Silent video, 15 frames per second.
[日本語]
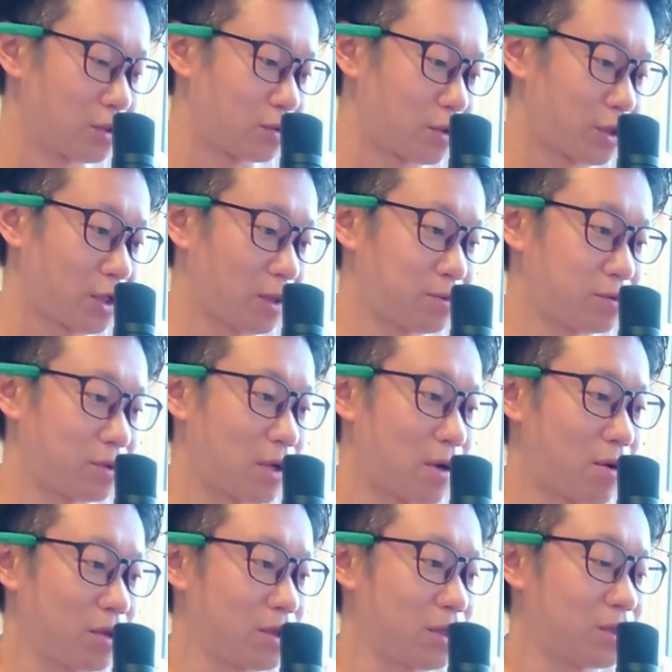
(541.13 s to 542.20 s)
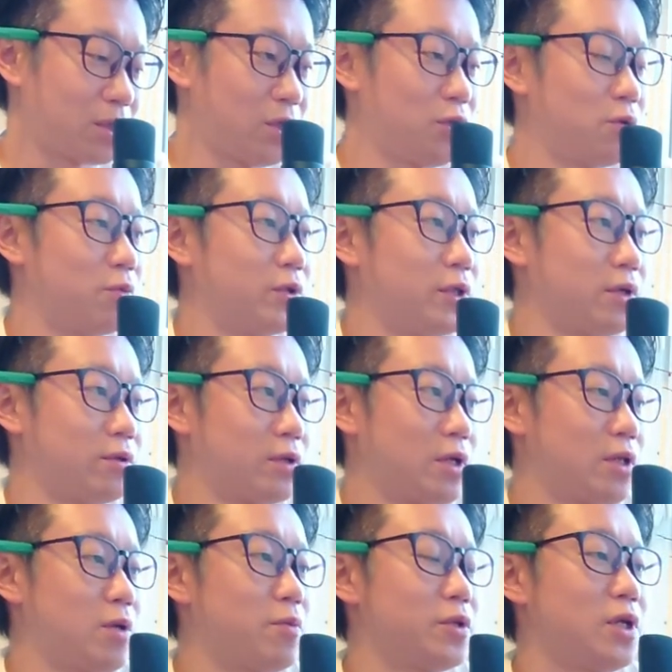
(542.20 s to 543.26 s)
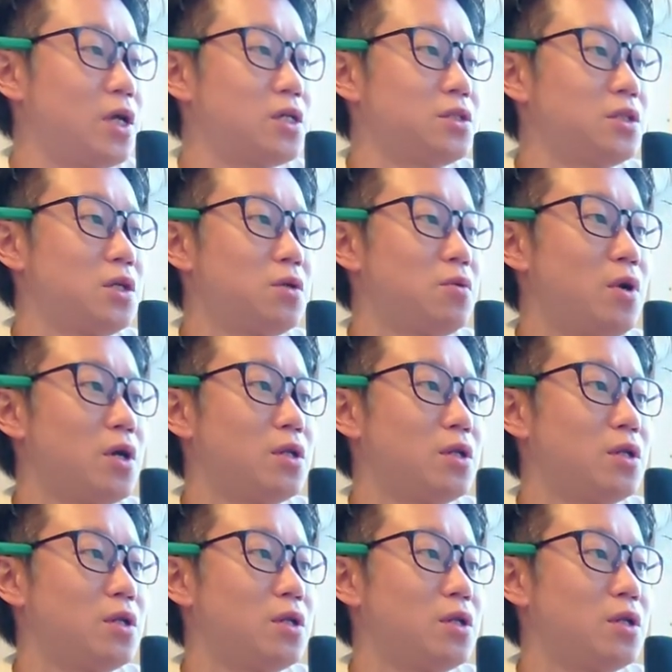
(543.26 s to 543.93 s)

それ多分変わったっていいと思うんだよね。でも大事な